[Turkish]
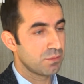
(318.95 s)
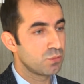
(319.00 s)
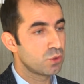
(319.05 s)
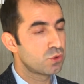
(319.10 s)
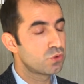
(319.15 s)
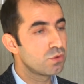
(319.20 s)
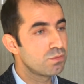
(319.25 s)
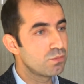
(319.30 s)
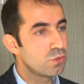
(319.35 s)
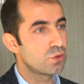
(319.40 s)

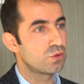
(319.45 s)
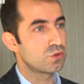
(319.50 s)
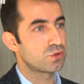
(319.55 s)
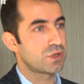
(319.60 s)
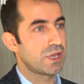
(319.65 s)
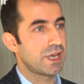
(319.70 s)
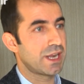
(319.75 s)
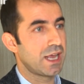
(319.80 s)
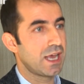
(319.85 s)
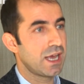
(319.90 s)
Bütün bu
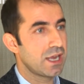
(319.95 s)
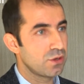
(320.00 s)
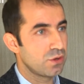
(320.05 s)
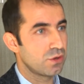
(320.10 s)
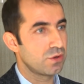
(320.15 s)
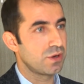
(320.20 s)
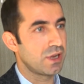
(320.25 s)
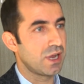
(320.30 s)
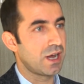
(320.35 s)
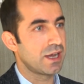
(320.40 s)
güçler her
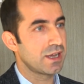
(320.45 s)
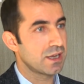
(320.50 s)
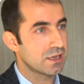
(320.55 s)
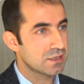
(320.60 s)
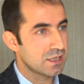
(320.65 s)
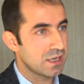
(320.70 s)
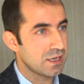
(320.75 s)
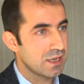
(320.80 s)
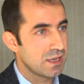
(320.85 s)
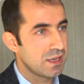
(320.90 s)
yönüyle
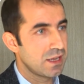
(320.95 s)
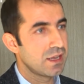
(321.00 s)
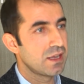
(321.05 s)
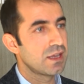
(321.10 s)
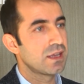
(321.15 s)
ayakta.